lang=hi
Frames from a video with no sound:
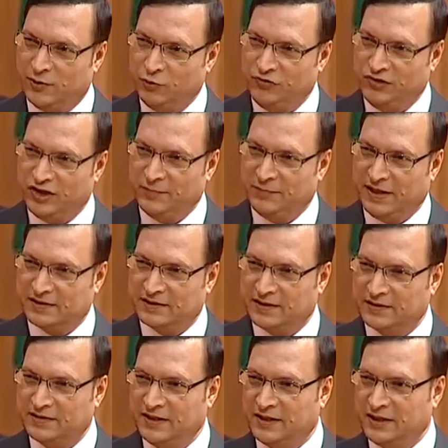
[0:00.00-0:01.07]
नेहरू जी की बात
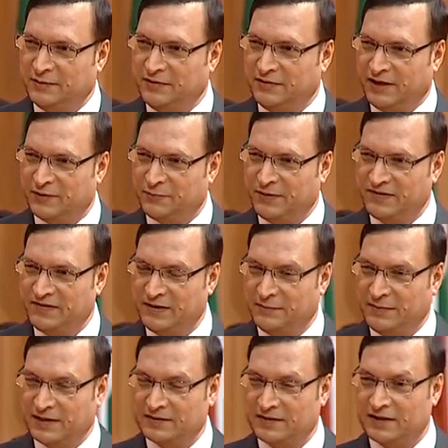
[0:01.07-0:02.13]
करते हैं कभी वाजपेयी जी
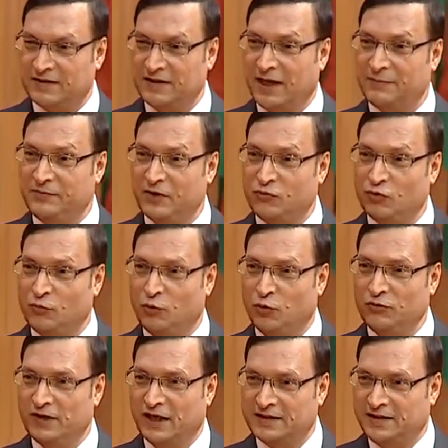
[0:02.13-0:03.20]
की बात करते हैं आप ये क्यों
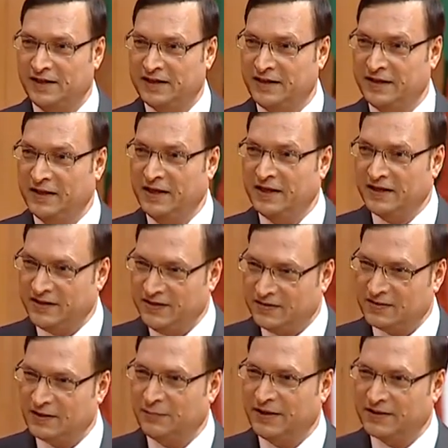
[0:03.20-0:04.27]
भूल जाते हैं कि
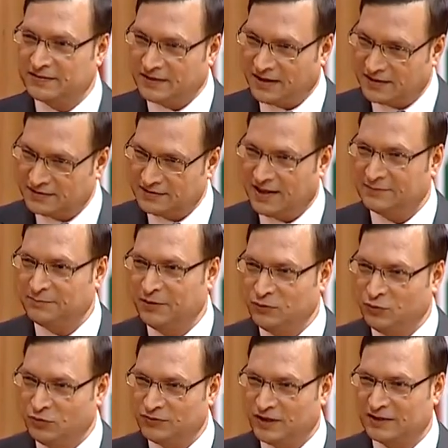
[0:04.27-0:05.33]
इस समय एक सख्त आदमी
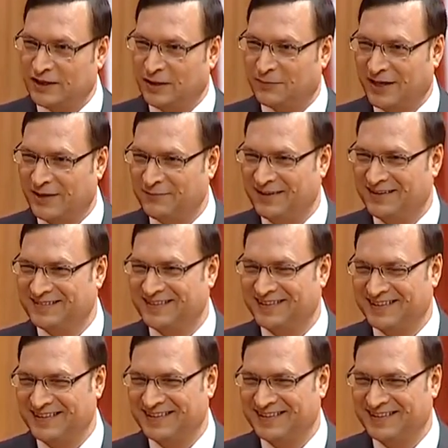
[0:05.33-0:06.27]
हिंदुस्तान का प्राइम मिनिस्टर मैं